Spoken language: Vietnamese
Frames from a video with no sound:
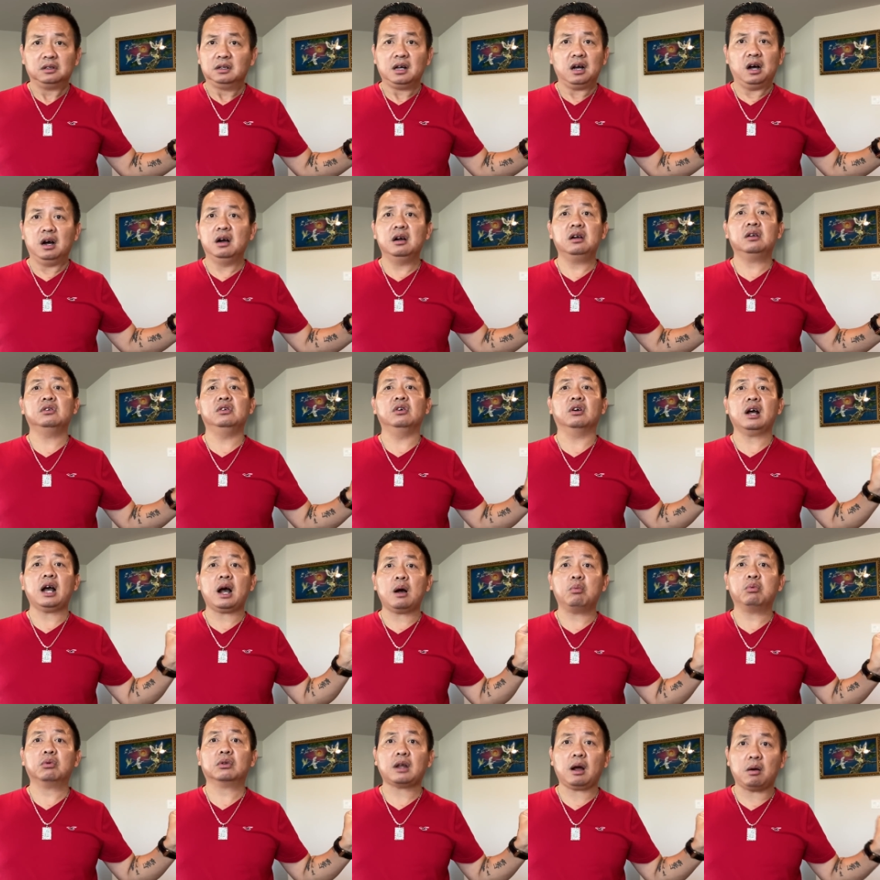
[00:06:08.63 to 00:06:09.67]
hơn được
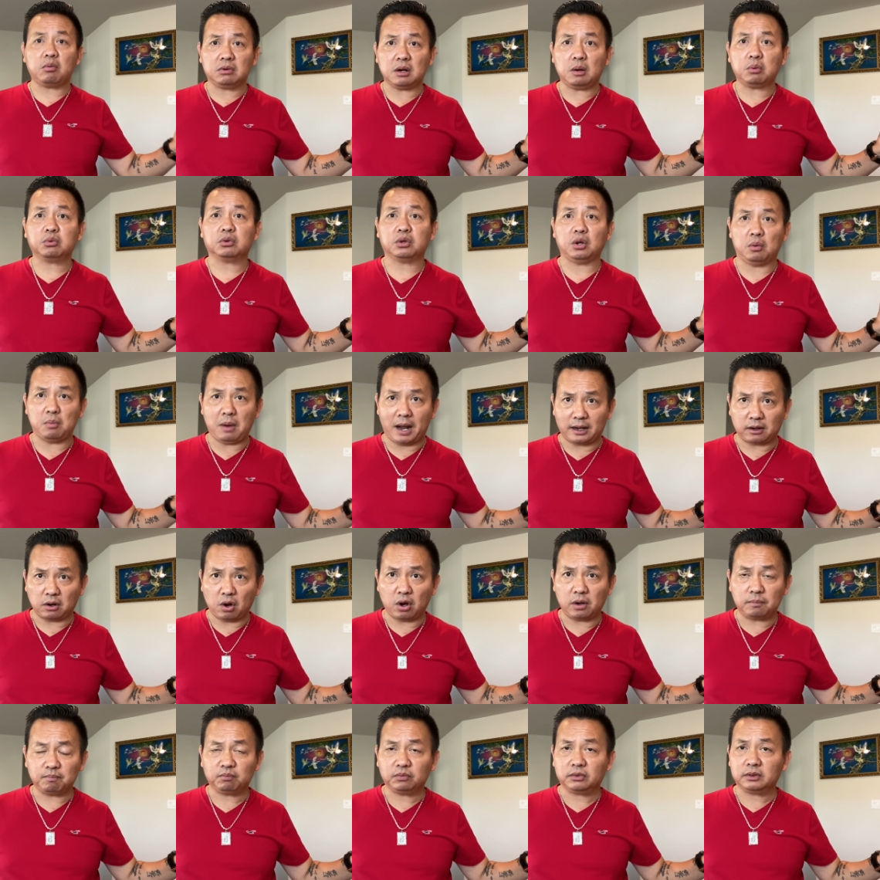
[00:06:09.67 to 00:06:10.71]
ông thống đốc tiểu bang
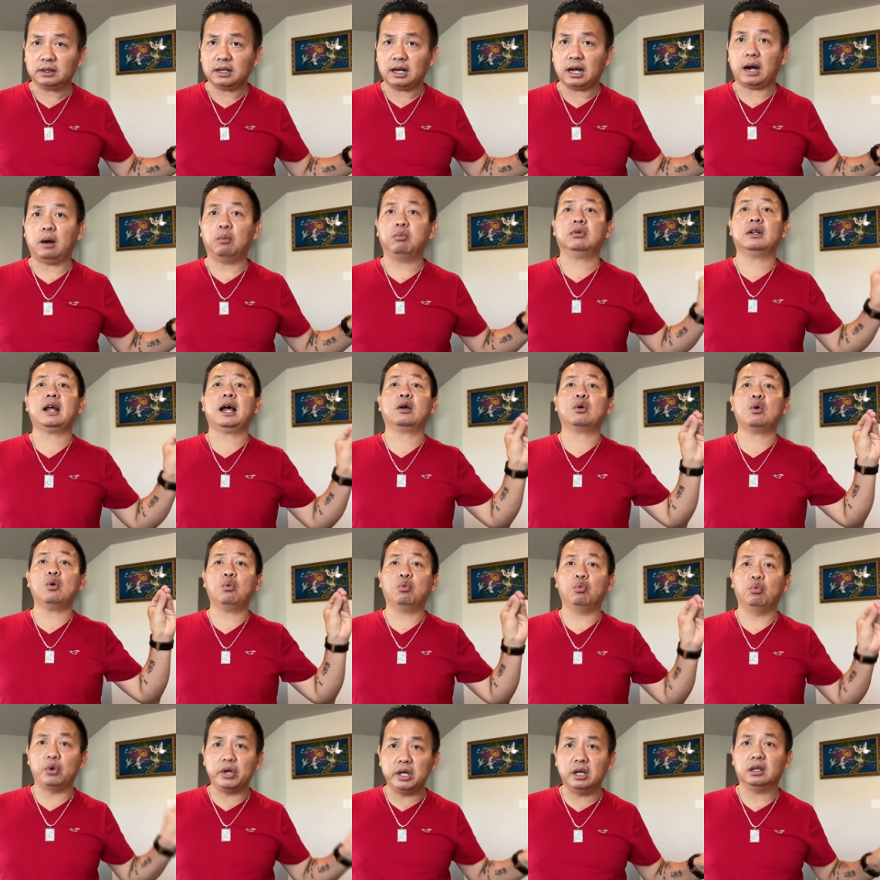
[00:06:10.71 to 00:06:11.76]
đó ông ta có
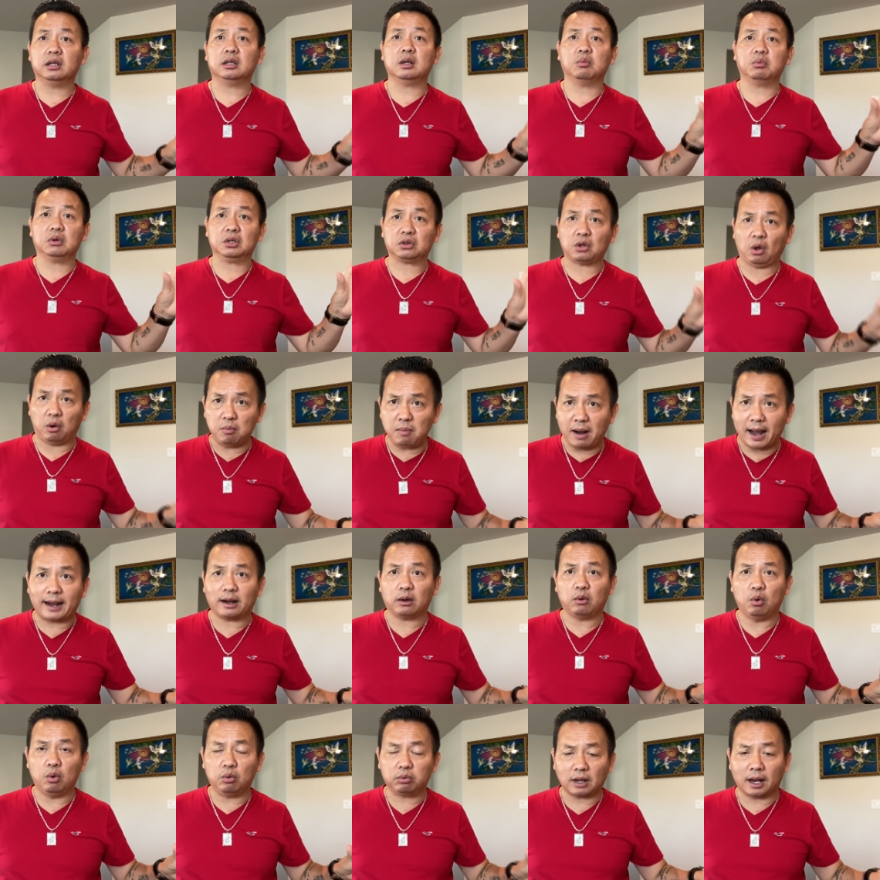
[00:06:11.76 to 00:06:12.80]
quyền trong cái tiểu bang
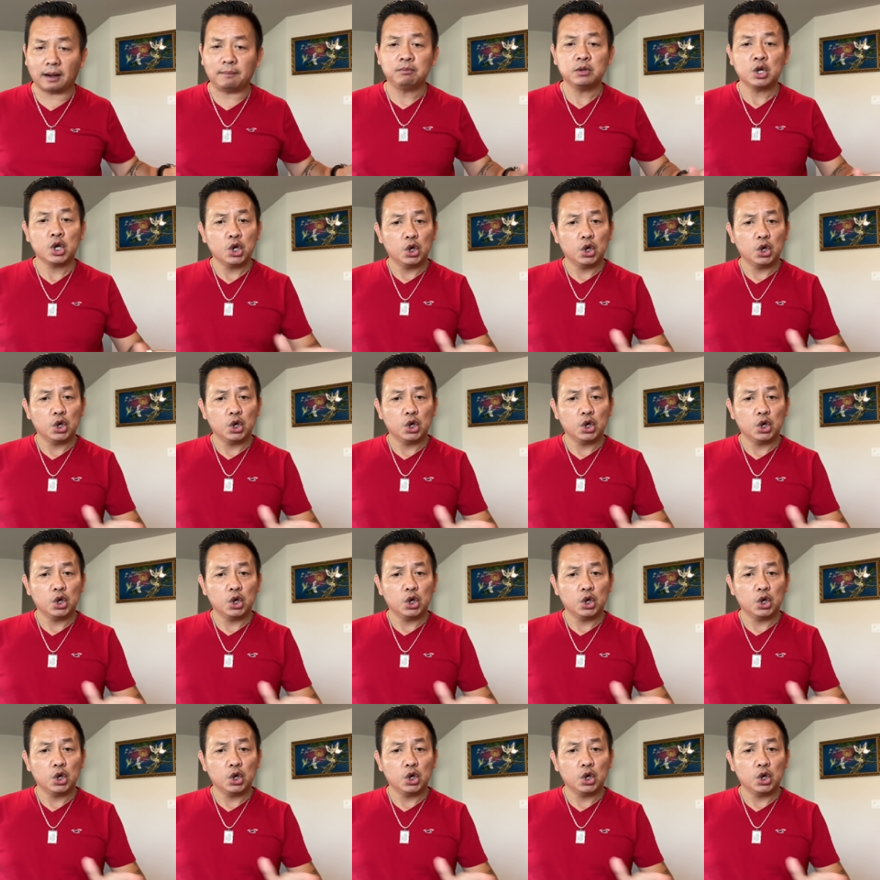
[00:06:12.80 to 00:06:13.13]
của ông ta